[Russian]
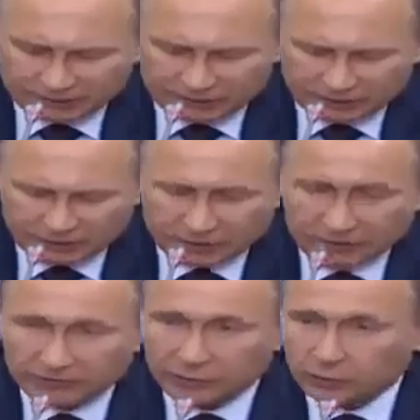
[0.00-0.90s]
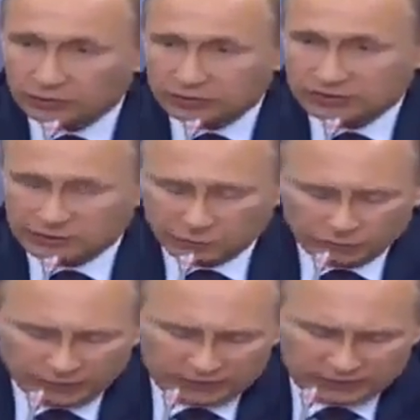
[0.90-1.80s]
практики в регионах
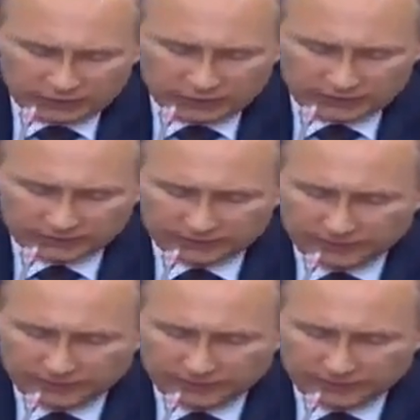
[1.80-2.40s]
самой России.